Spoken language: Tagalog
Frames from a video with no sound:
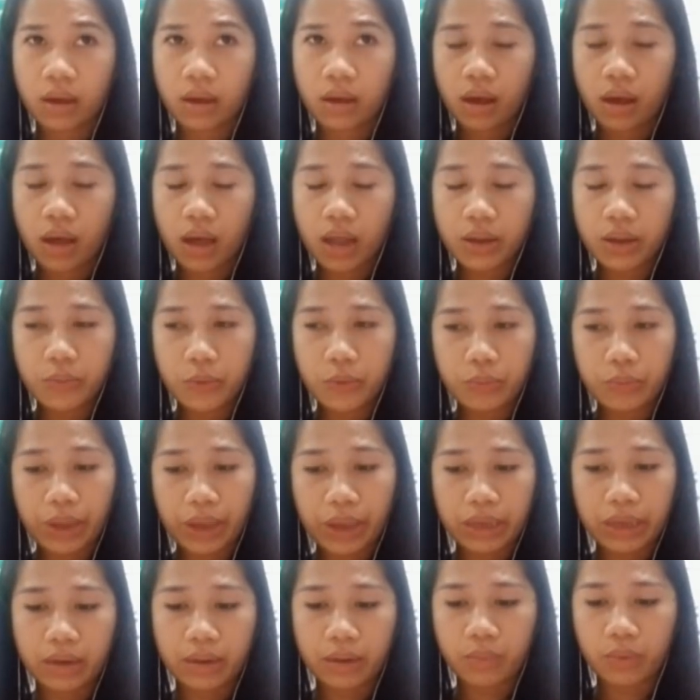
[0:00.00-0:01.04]
Pero
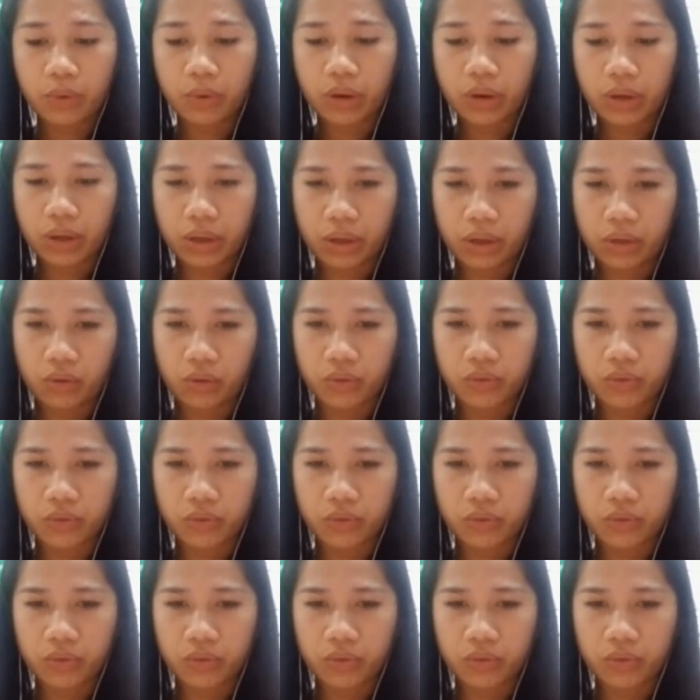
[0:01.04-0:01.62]
ginawan pa rin daw niya ng